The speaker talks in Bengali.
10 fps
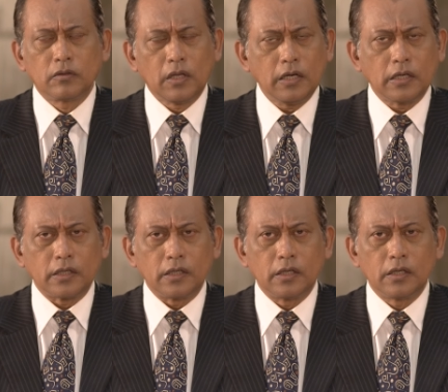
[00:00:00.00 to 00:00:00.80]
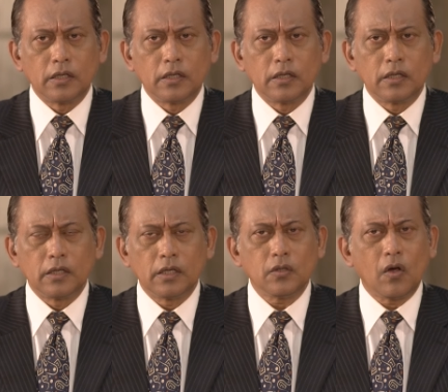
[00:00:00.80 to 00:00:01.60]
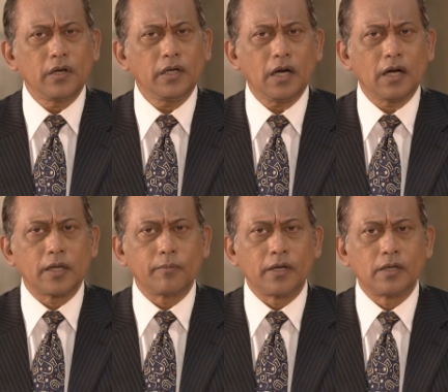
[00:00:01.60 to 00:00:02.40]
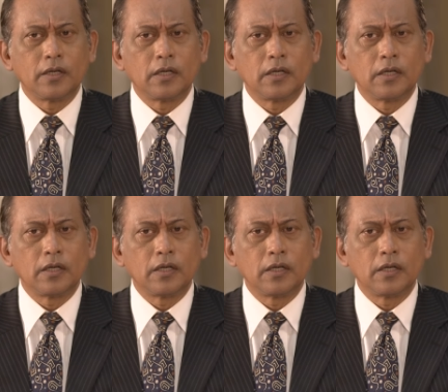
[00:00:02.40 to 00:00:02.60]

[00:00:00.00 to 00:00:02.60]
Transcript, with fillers: তাই নাকি এ তো অনেক টাকার ডিমান্ড